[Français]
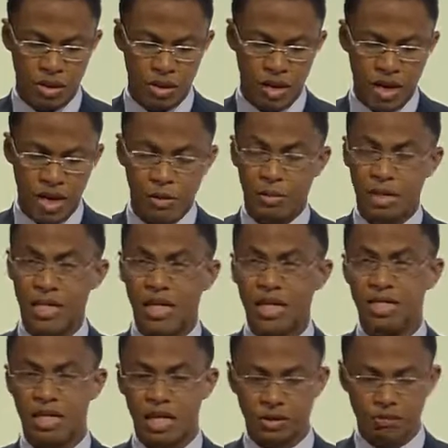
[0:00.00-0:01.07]
Madagascar
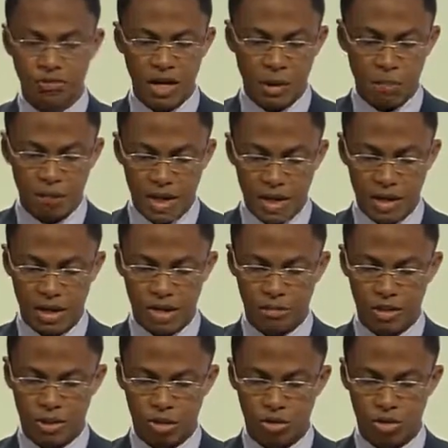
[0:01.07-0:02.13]
fait appel à la mise
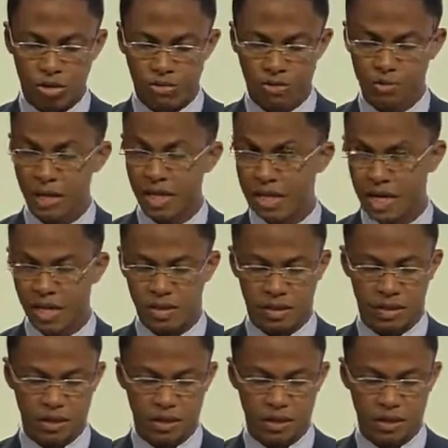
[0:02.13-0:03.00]
en œuvre immédiate